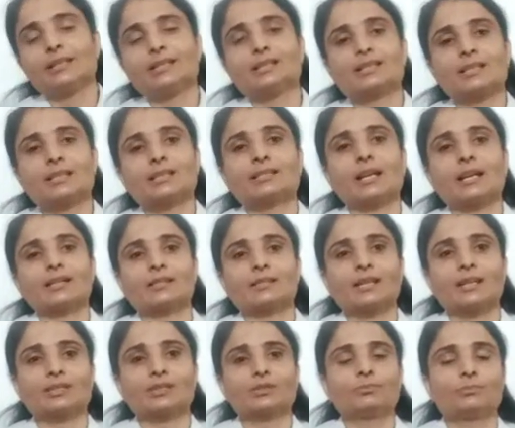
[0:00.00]
इसके साथ
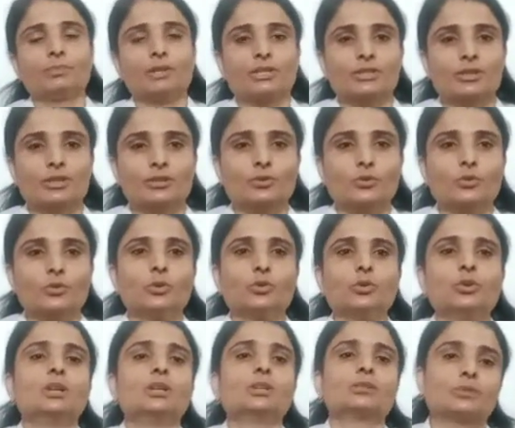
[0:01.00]
साथ पेशेंट को
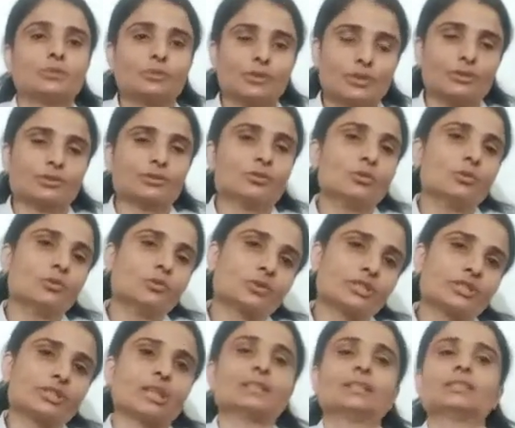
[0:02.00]
कुछ और
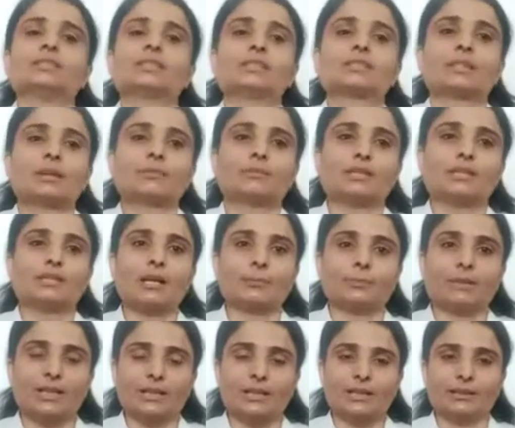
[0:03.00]
चैलेंजेस का भी
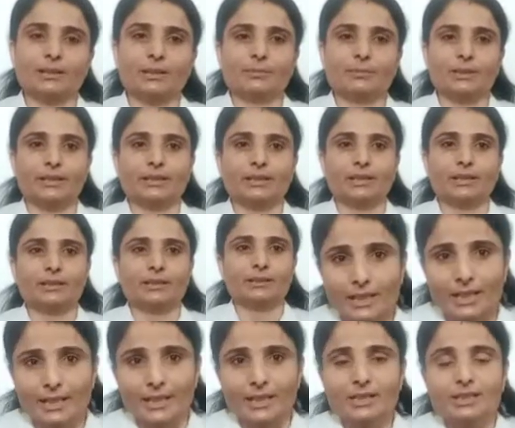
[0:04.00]
सामना करना पड़ता
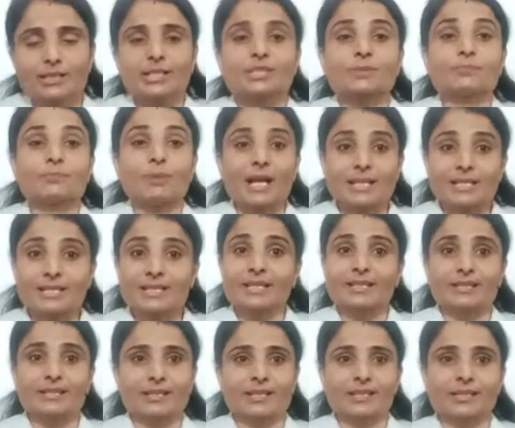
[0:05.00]
है स्पास्टिक
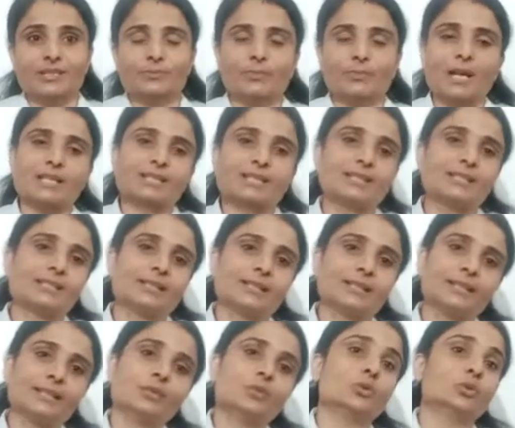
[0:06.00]
स्टेज
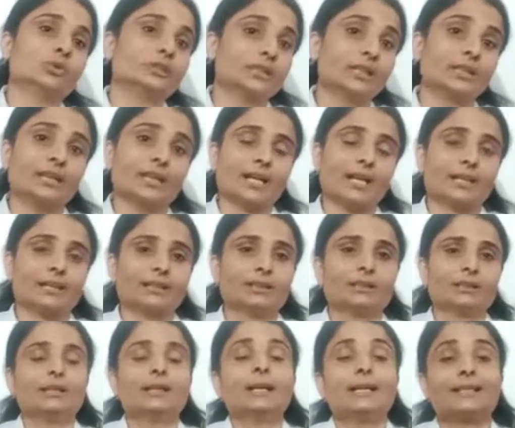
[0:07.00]
स्पास्टिसिटी होती क्या है
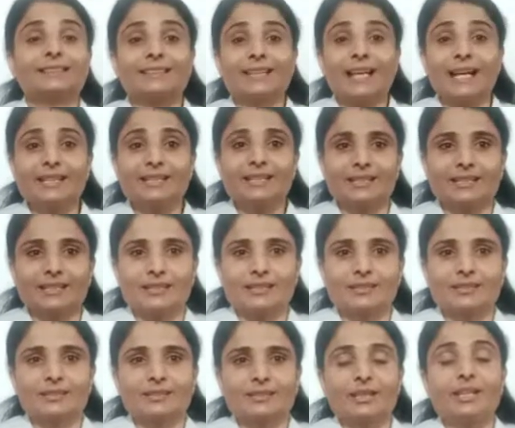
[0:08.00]

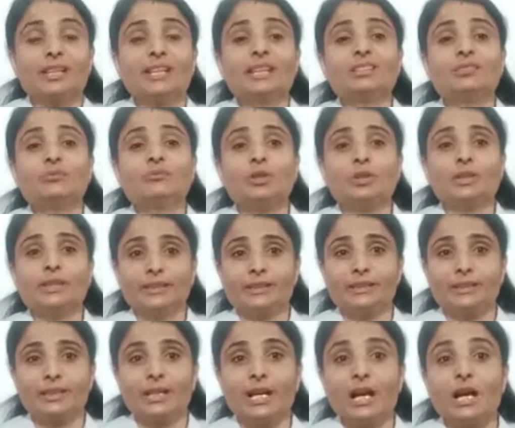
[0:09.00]
टाइटनेस
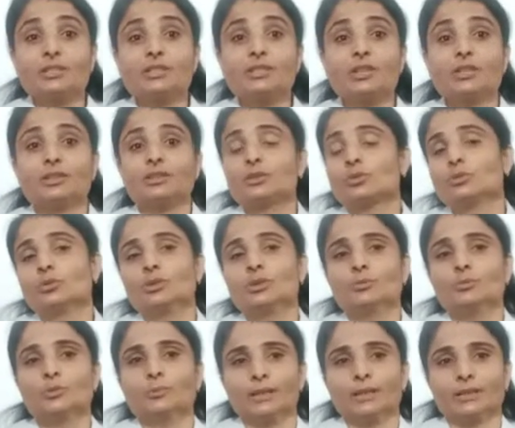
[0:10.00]
इनवॉलेंट्री अनकंट्रोल्ड
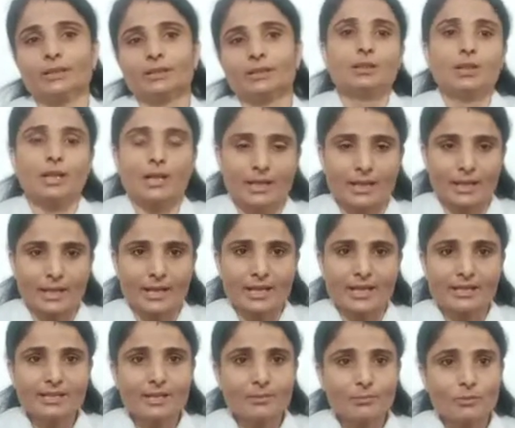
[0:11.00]
मूवमेंट
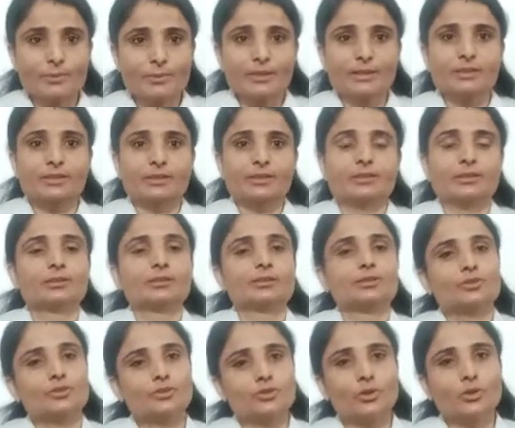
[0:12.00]
ऐसी मूवमेंट्स
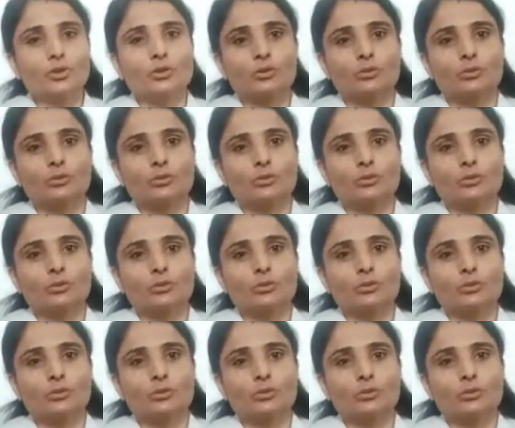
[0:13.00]
जो